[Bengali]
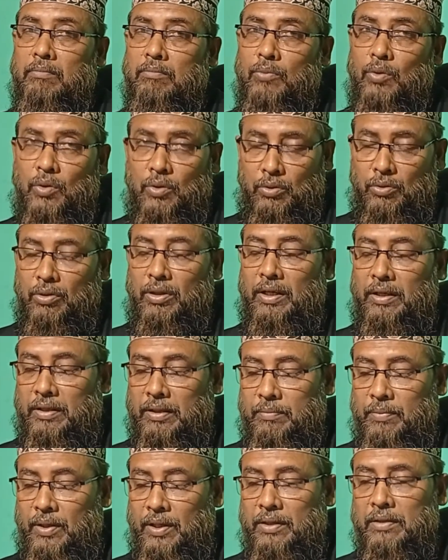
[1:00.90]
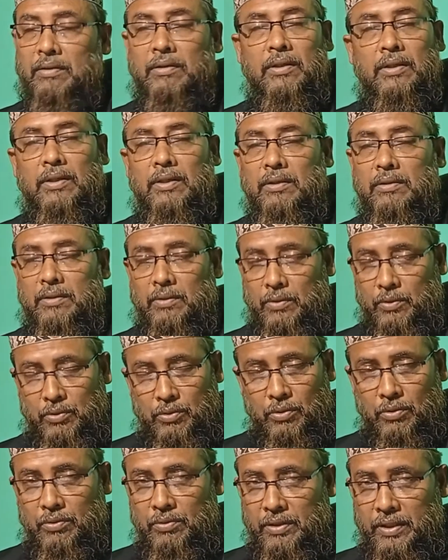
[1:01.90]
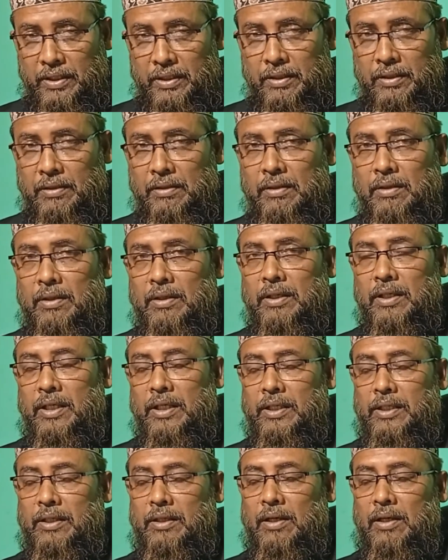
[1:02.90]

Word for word: মুক্ত থাকতে পারেন তাহলে চলুন দেখি কি কি